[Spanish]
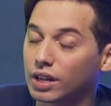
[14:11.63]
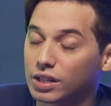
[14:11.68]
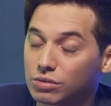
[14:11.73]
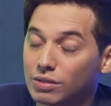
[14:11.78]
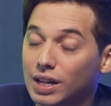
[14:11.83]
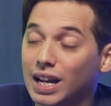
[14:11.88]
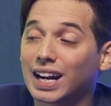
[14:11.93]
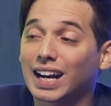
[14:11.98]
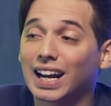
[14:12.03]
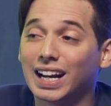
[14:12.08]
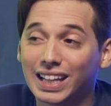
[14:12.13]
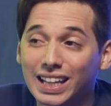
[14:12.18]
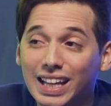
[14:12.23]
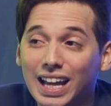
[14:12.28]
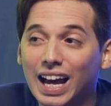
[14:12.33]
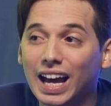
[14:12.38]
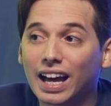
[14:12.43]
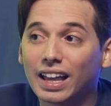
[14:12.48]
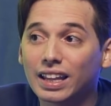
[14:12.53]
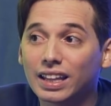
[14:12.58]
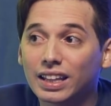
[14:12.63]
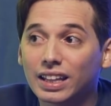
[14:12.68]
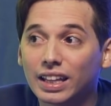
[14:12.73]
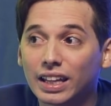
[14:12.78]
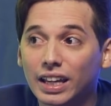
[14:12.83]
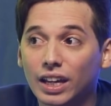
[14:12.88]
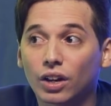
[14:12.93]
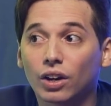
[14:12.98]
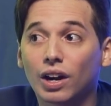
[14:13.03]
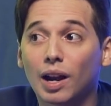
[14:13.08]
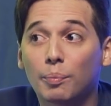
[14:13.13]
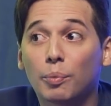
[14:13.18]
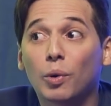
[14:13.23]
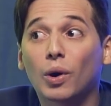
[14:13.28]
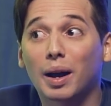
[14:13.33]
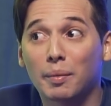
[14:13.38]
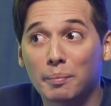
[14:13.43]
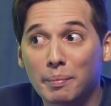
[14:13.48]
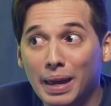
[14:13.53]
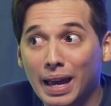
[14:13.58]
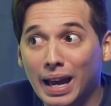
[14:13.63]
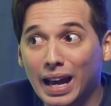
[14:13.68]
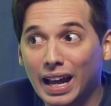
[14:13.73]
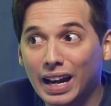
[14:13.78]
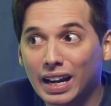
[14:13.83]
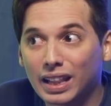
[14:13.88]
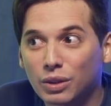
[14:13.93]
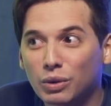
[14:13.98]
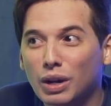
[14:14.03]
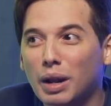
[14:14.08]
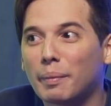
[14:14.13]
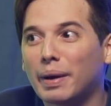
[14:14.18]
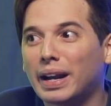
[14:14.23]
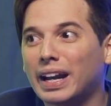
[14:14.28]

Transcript: que es una realidad y que no la puedo cambiar de una